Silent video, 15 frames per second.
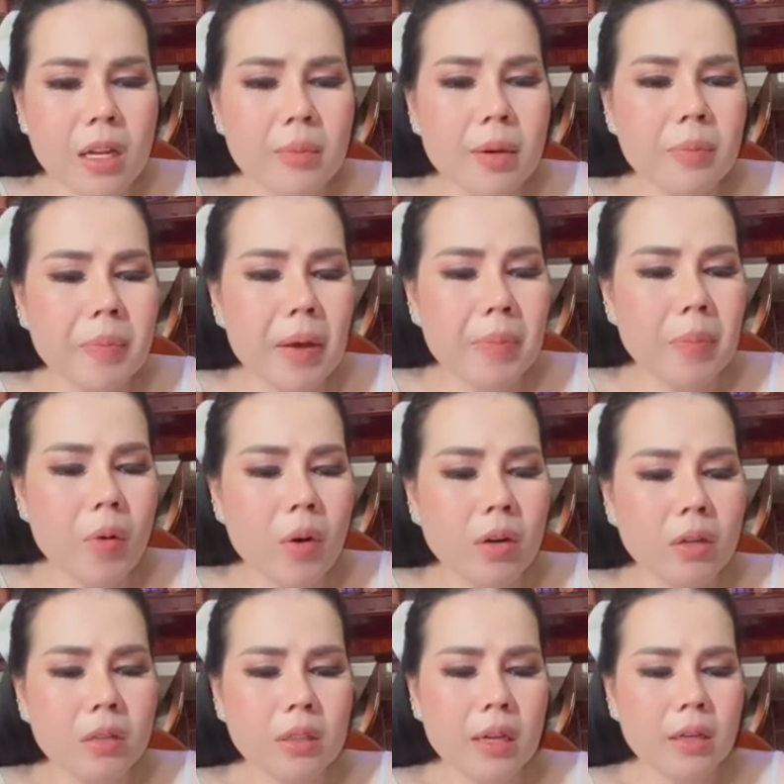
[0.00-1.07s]
thay bàn pẹp con
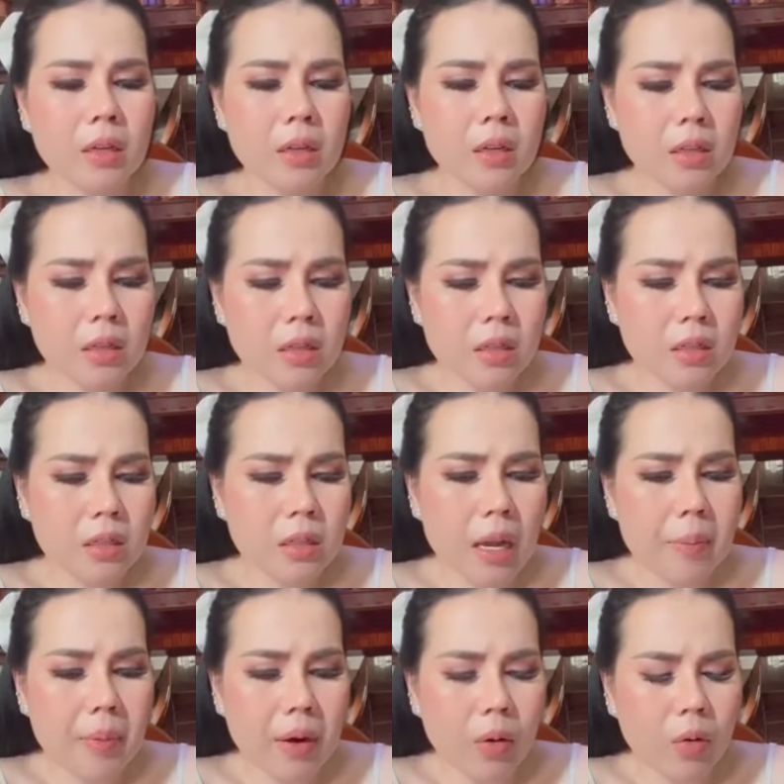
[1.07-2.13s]
nữa ta riêng
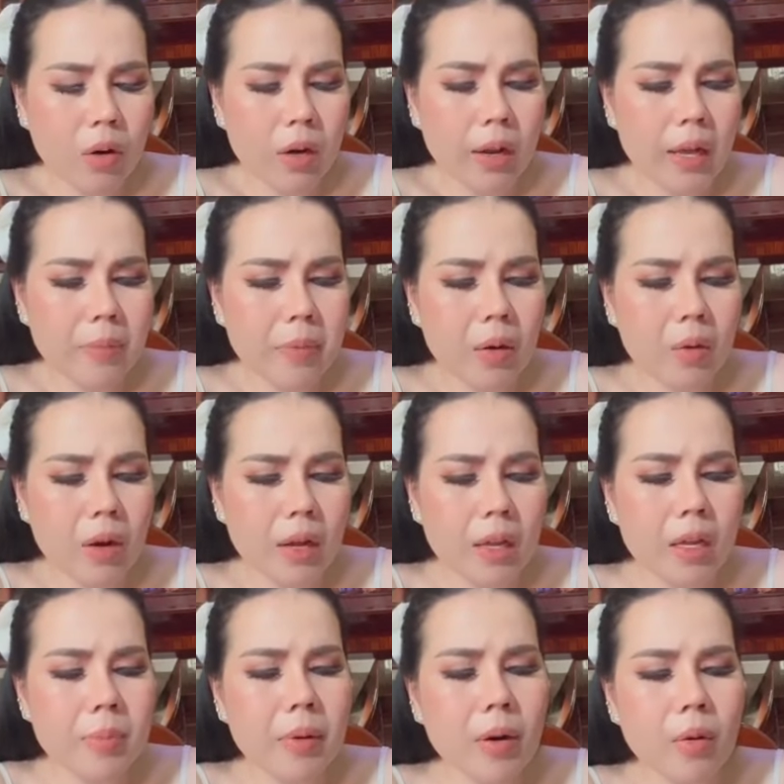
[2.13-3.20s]
cây bật lọc lên
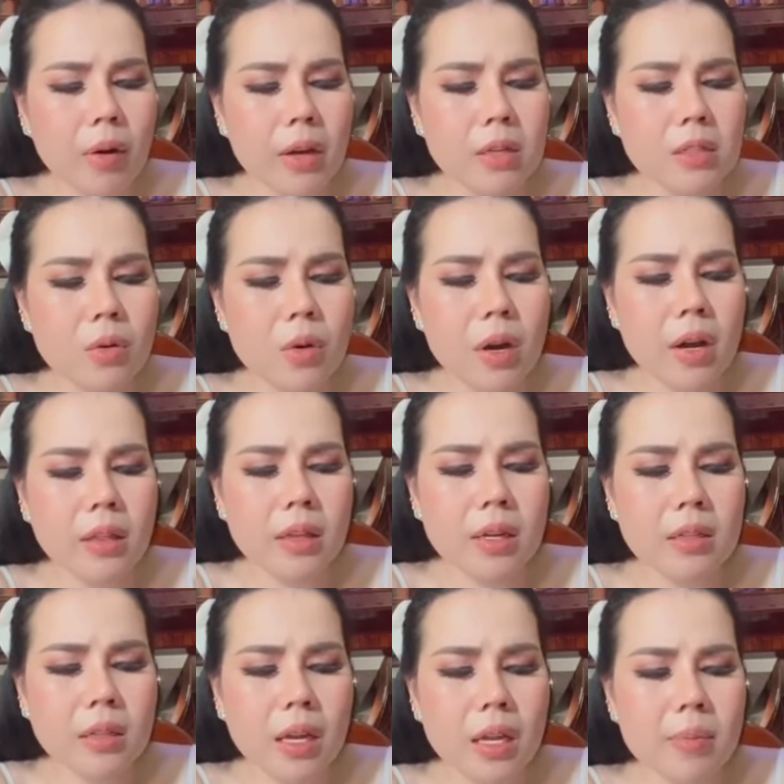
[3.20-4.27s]
bật lọc ấy xô cây
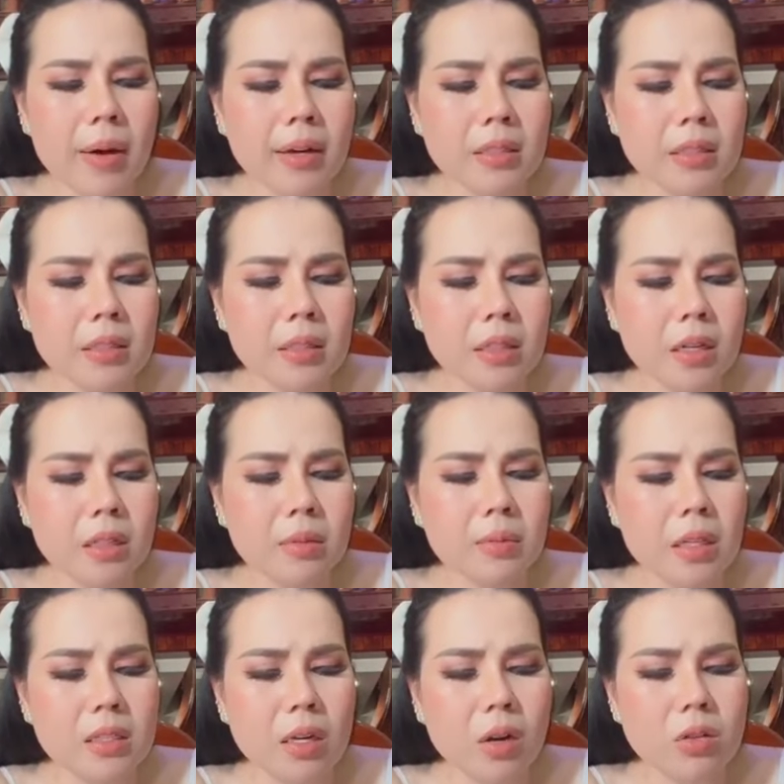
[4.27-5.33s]
tới thay bàn thì khơi nhom
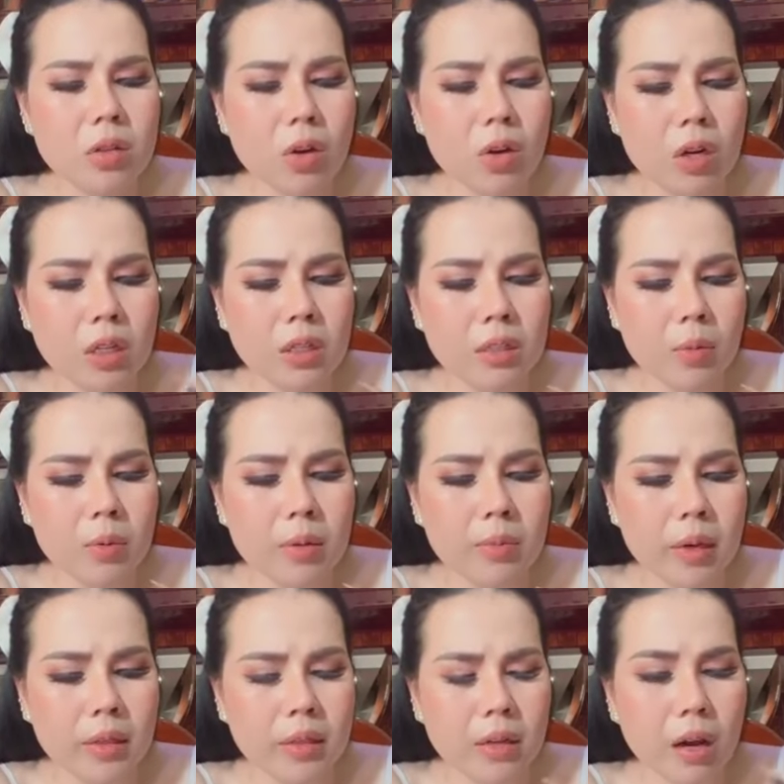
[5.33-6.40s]
giấy slow slow cái tên nhom nước
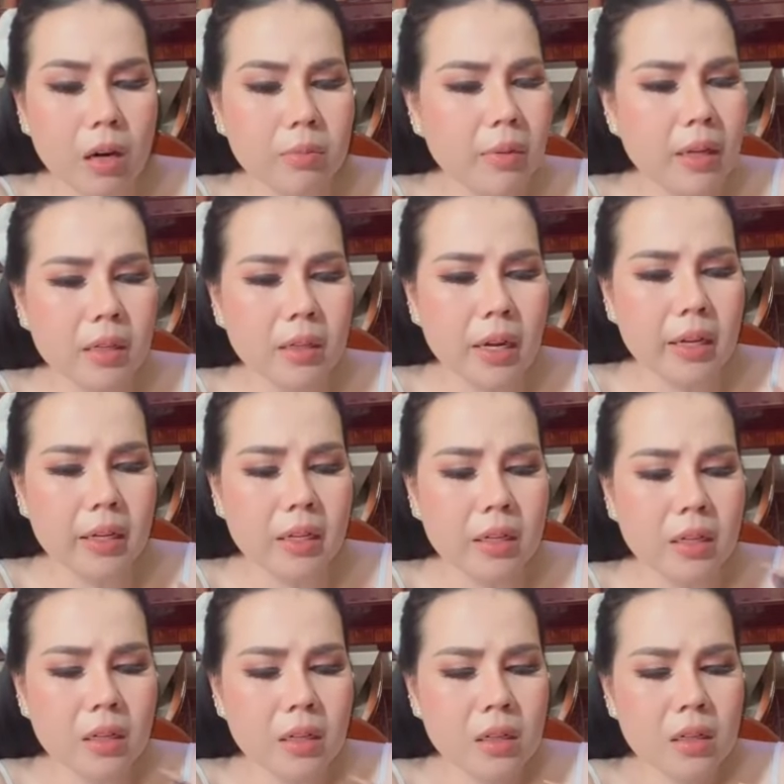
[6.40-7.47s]
mày phát miên ấy
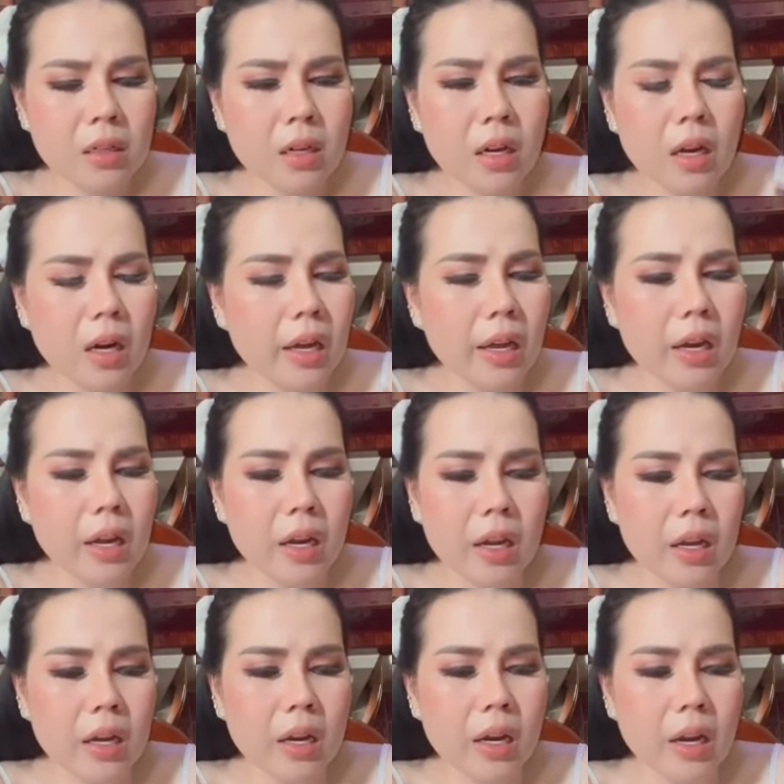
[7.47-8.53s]
lê
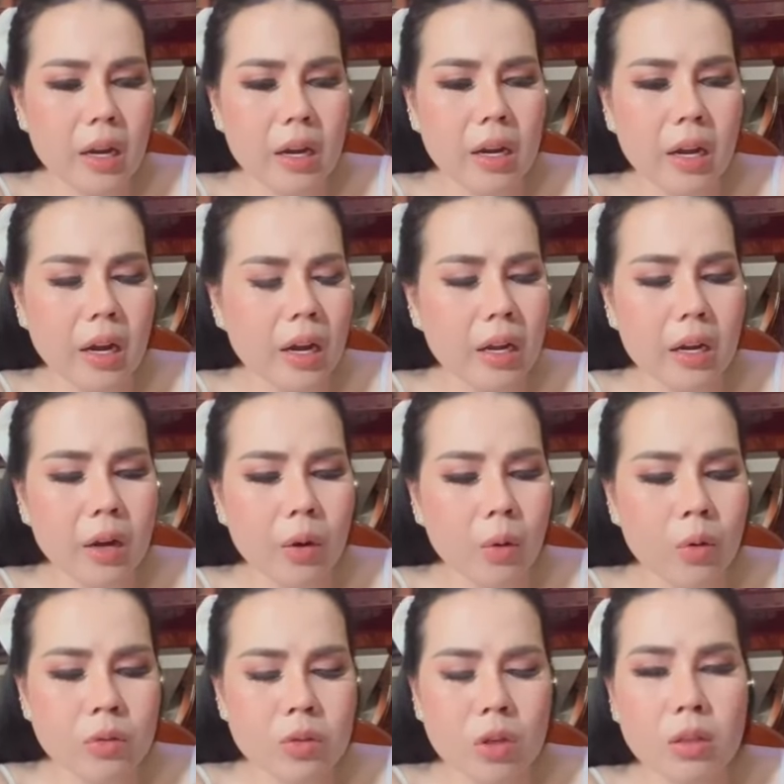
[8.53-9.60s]
lờ nghe là
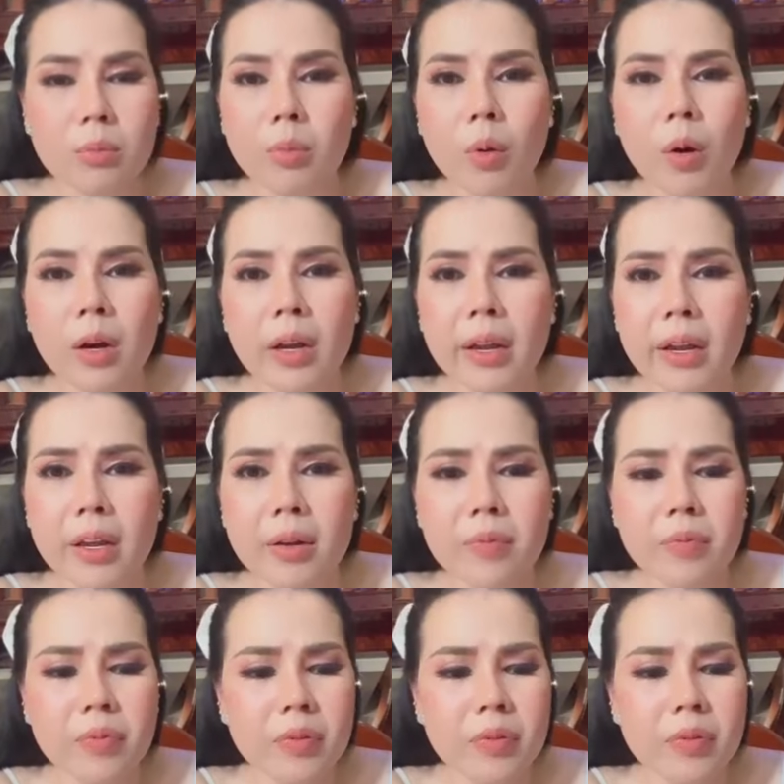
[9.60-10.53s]
ngủ rót tầm muống ấy